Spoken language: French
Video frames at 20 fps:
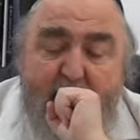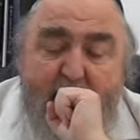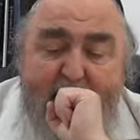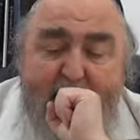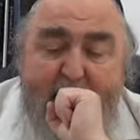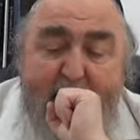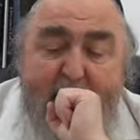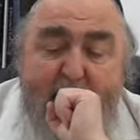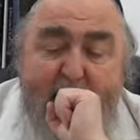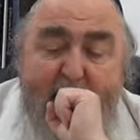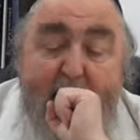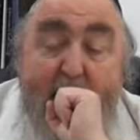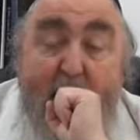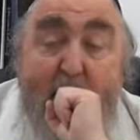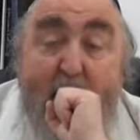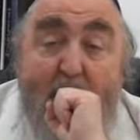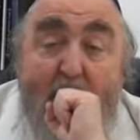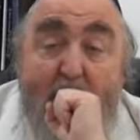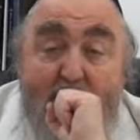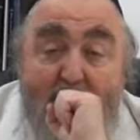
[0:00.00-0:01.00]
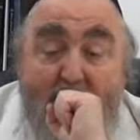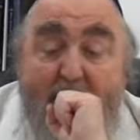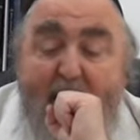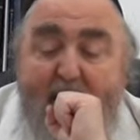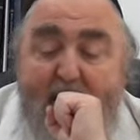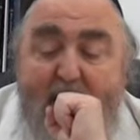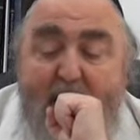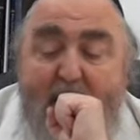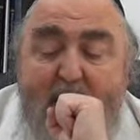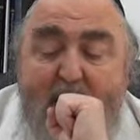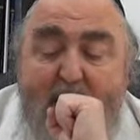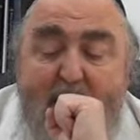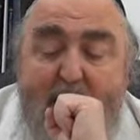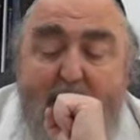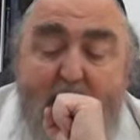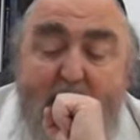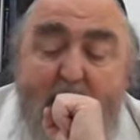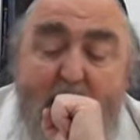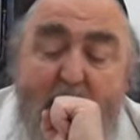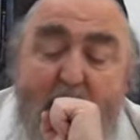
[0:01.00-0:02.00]
et qu'en
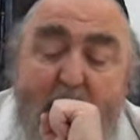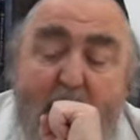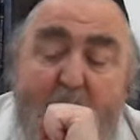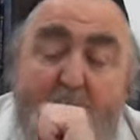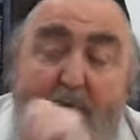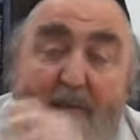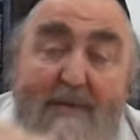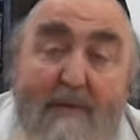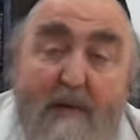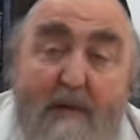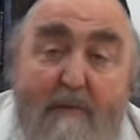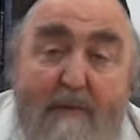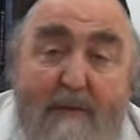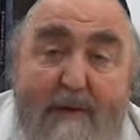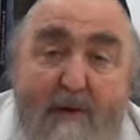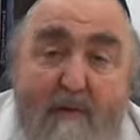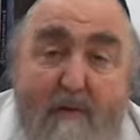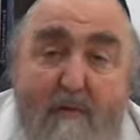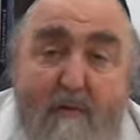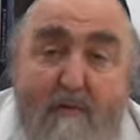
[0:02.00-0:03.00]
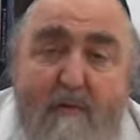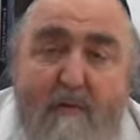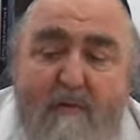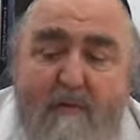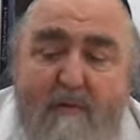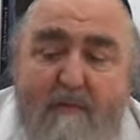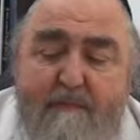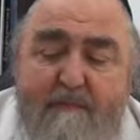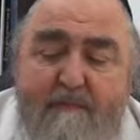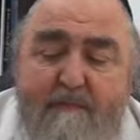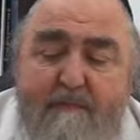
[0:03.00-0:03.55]
réalité, il ne se rend pas compte